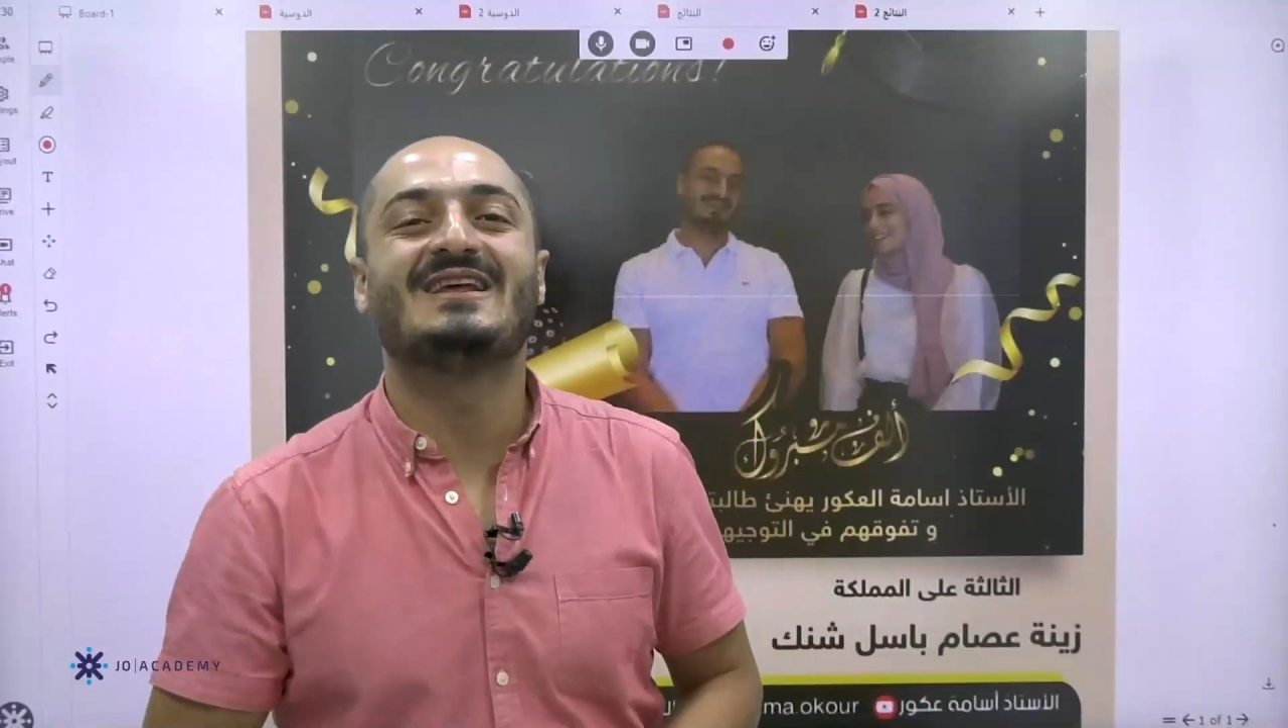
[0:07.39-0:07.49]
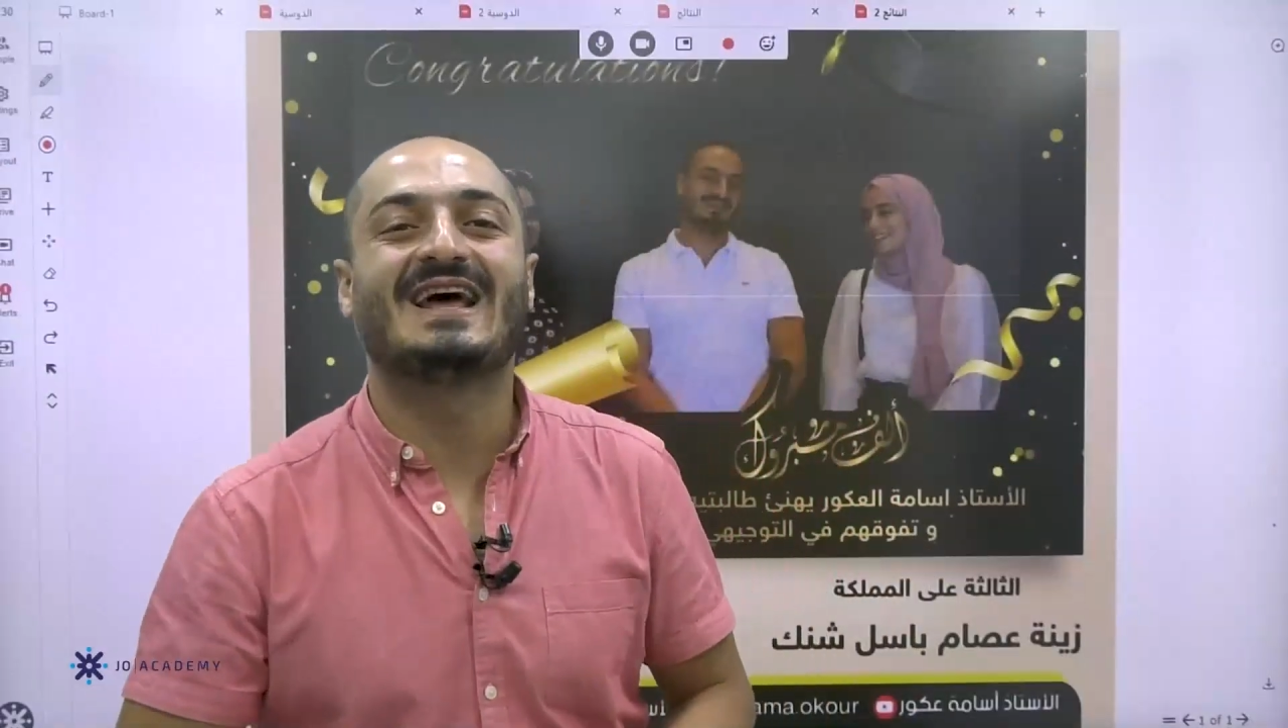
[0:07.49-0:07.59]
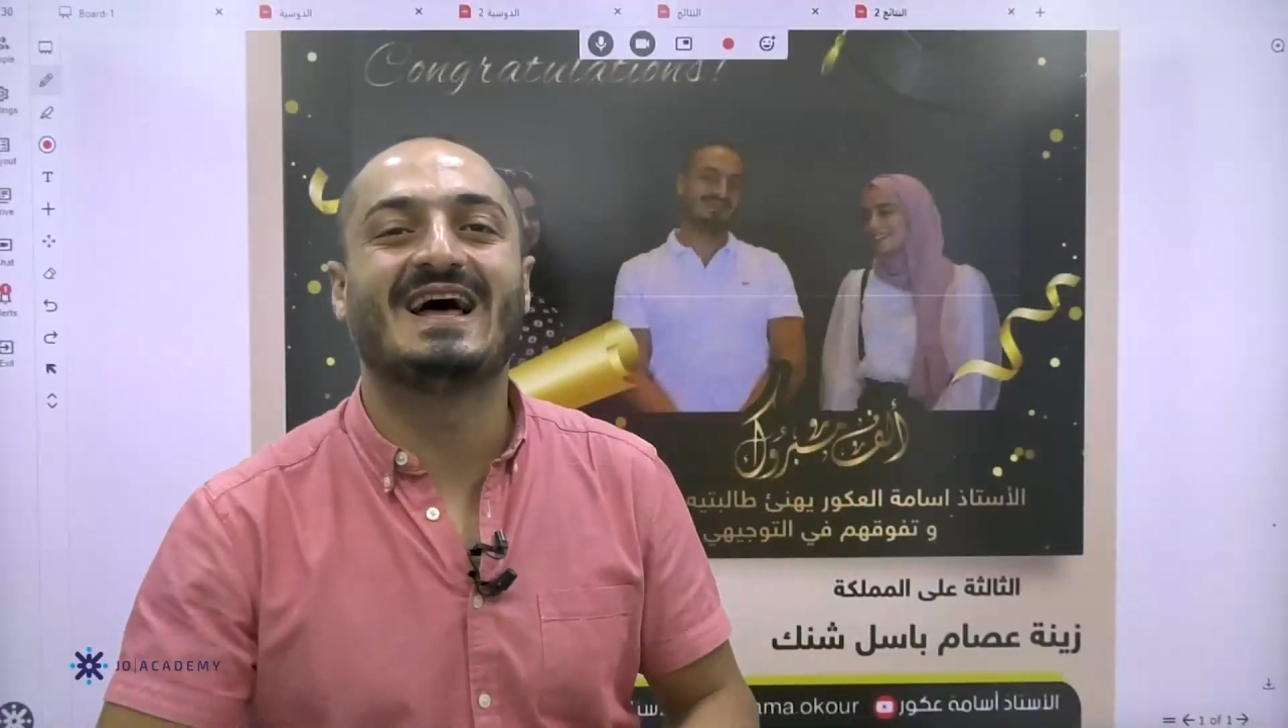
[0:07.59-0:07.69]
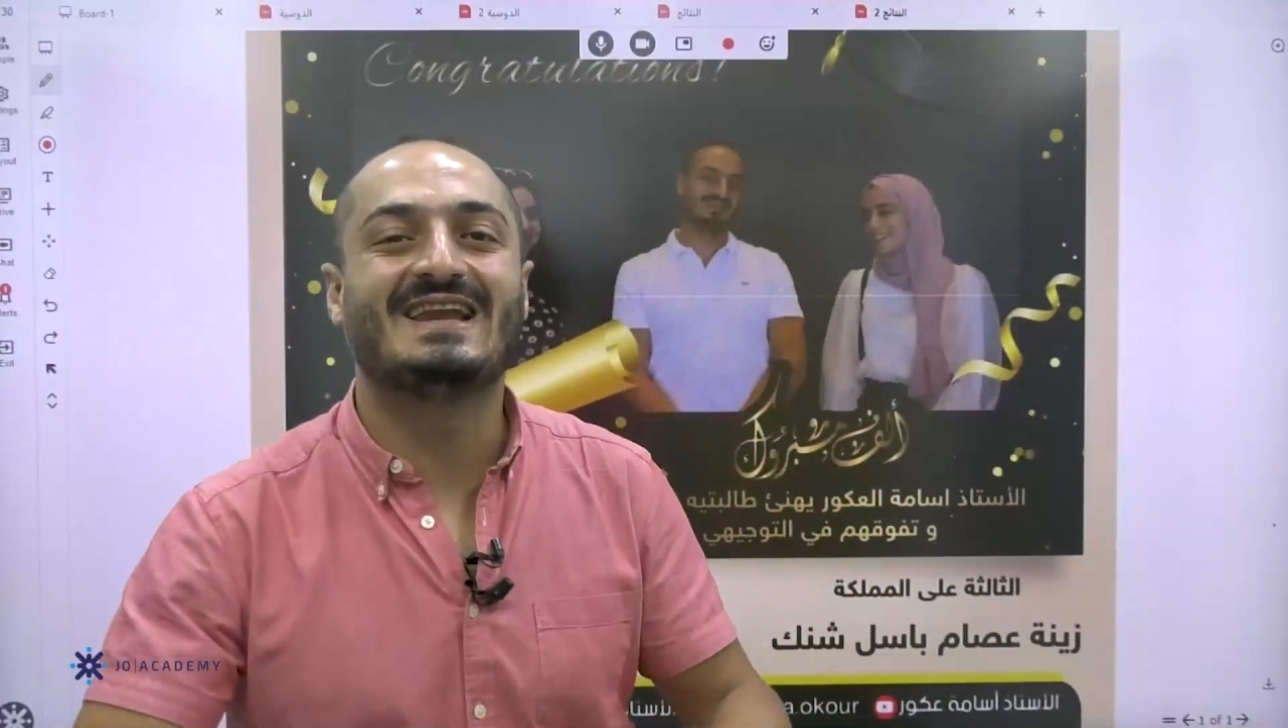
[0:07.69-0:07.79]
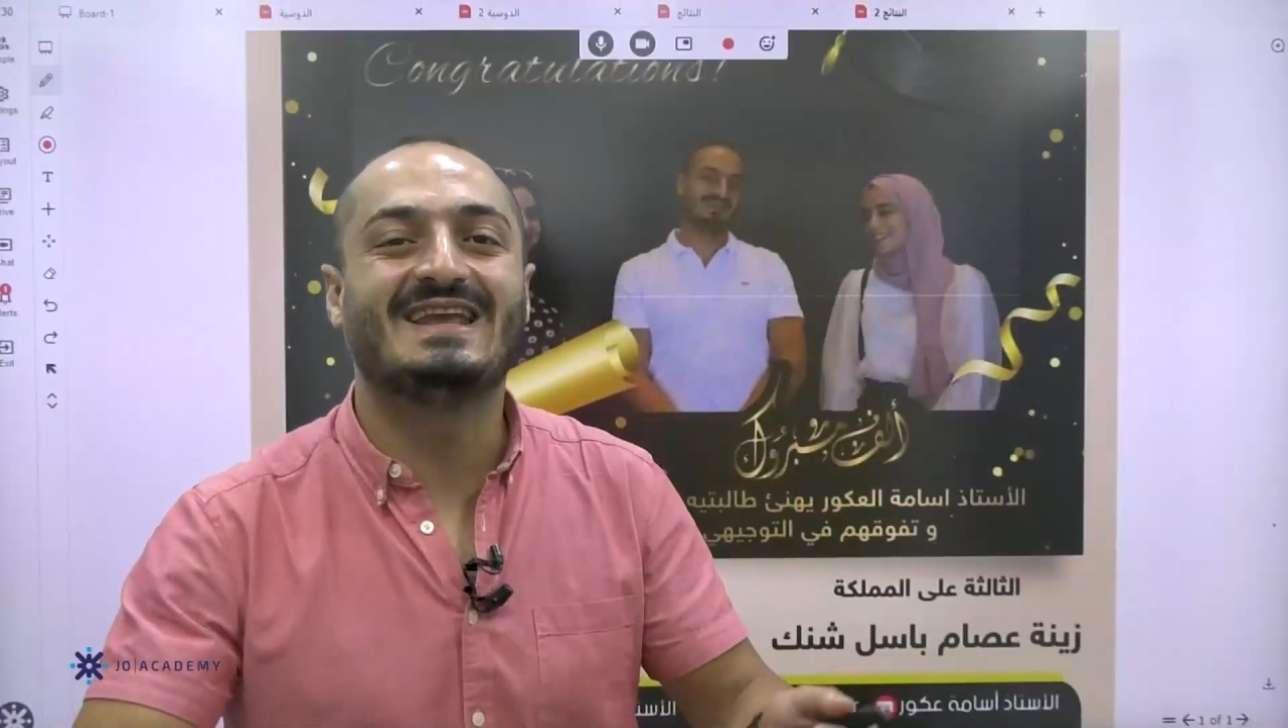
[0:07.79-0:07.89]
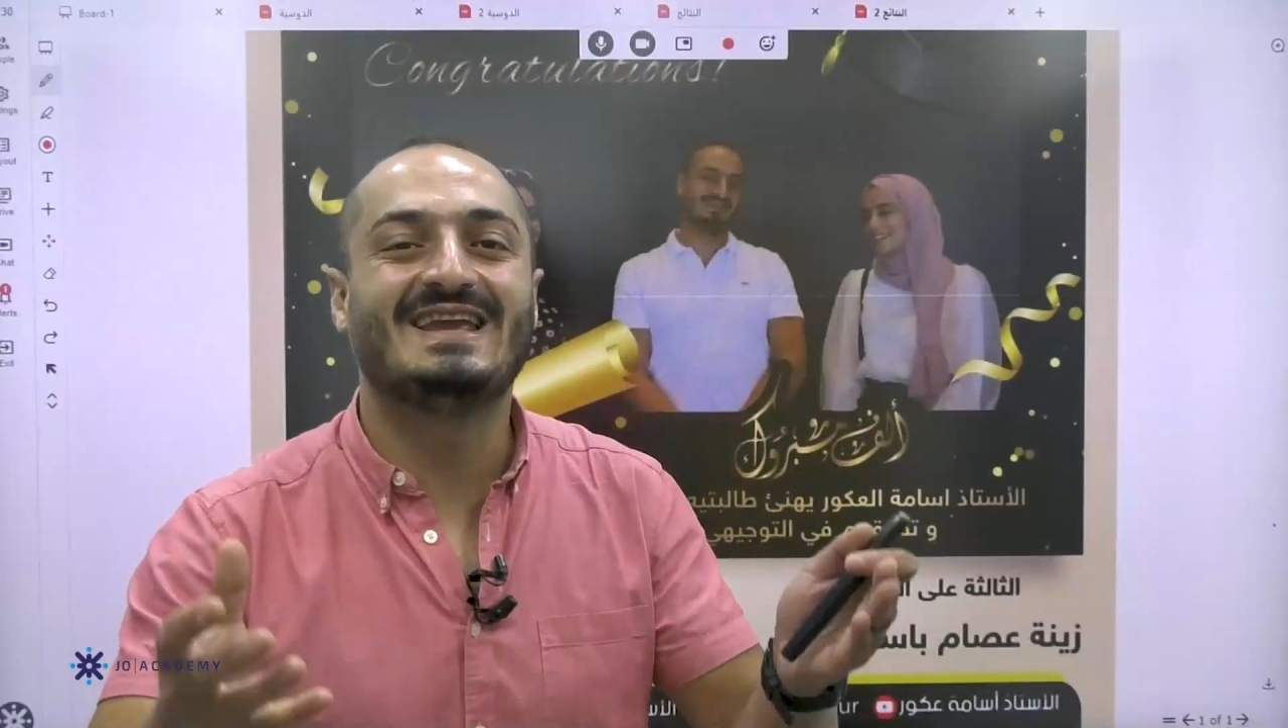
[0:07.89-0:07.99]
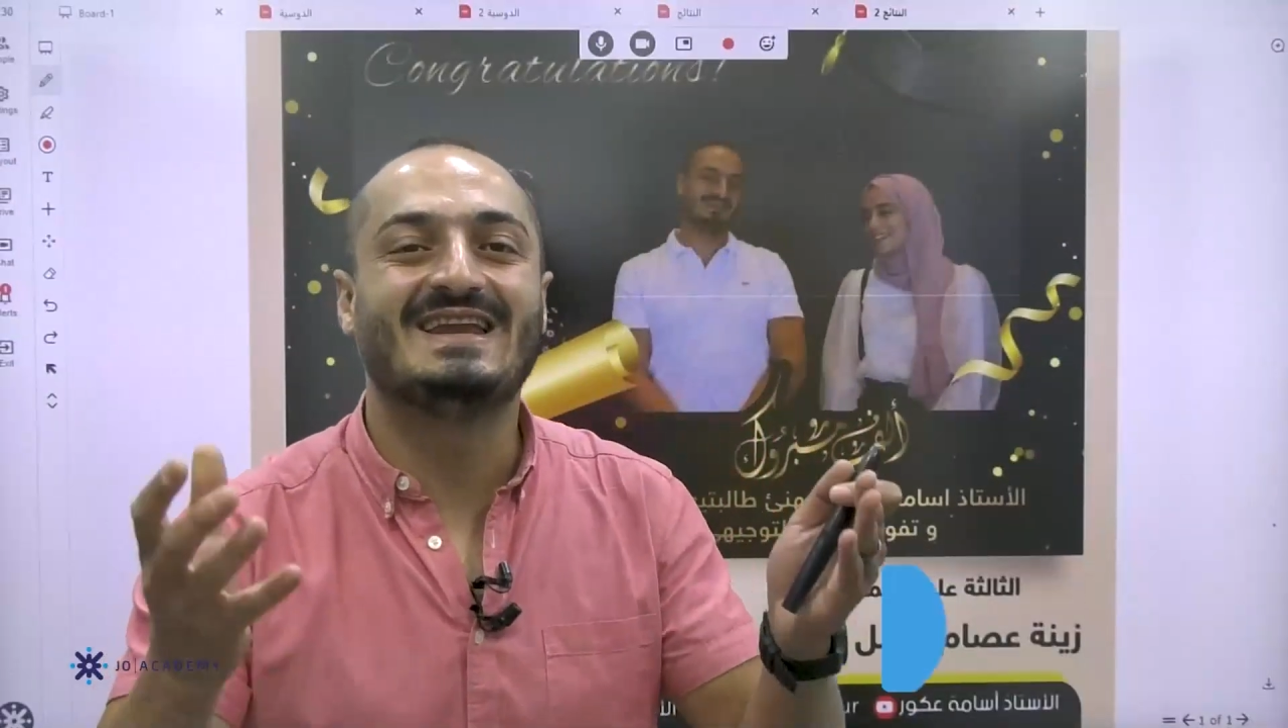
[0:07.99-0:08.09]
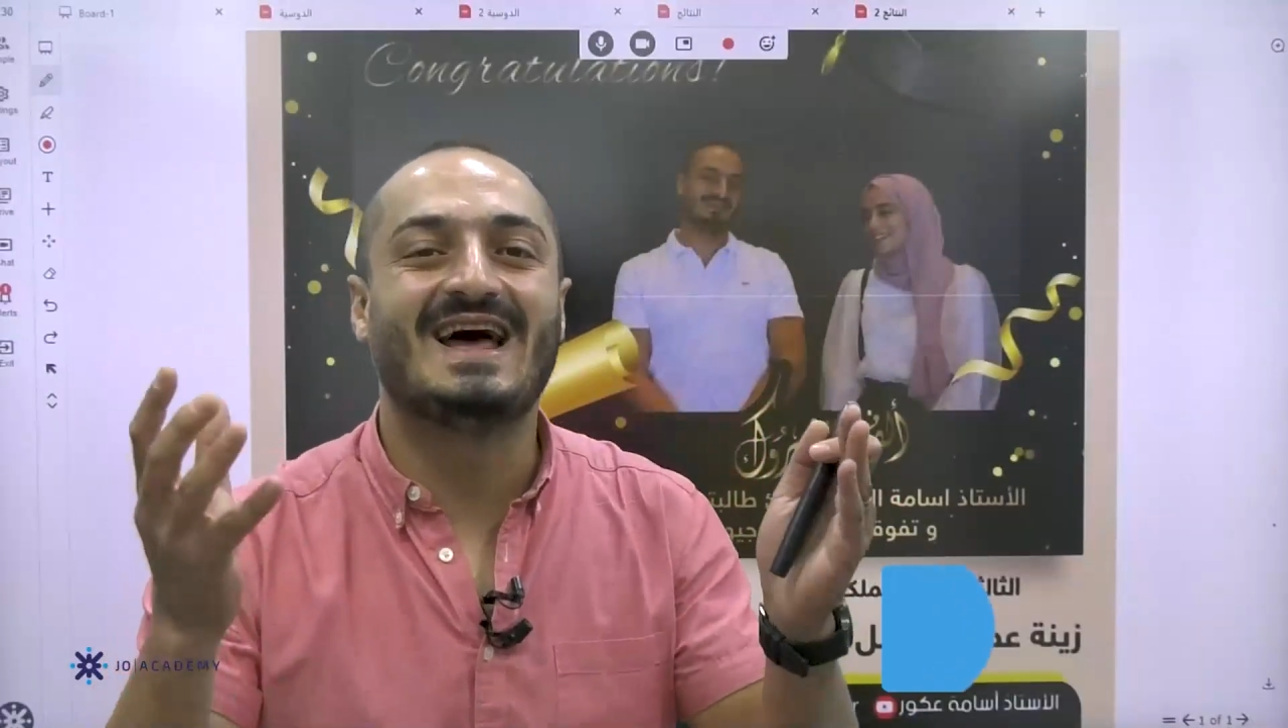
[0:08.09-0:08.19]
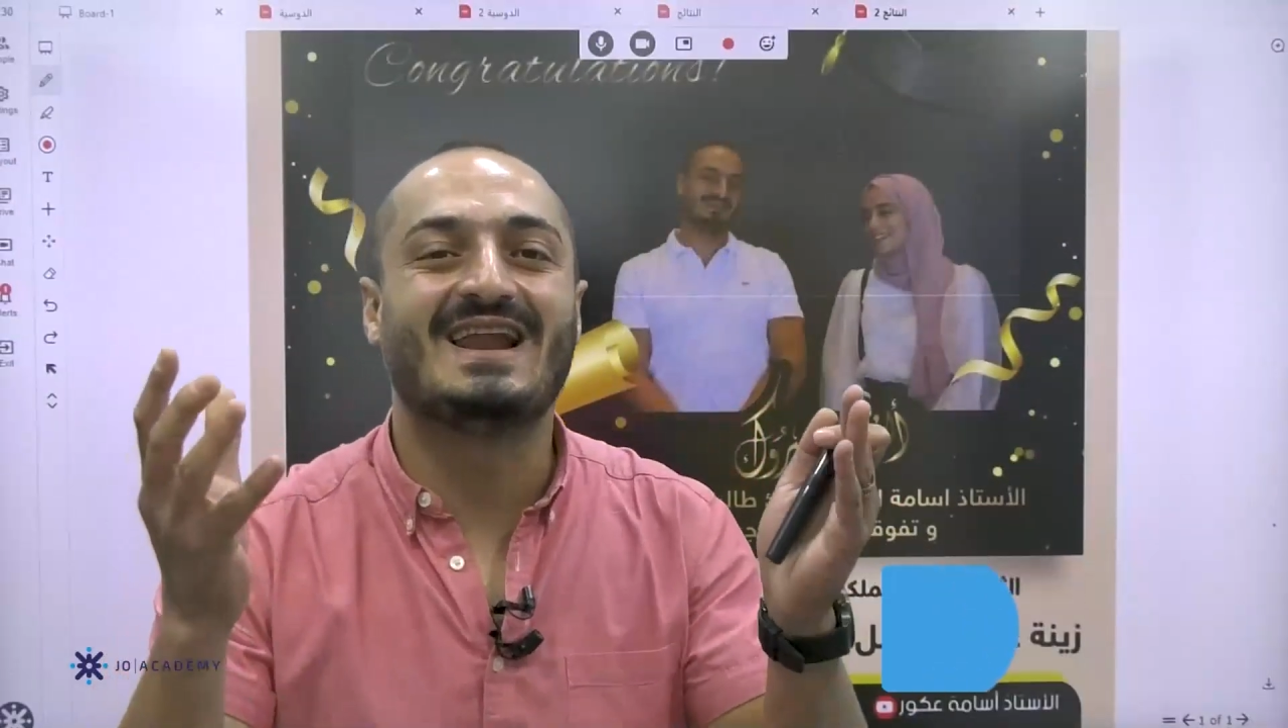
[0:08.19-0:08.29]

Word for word: الغاليين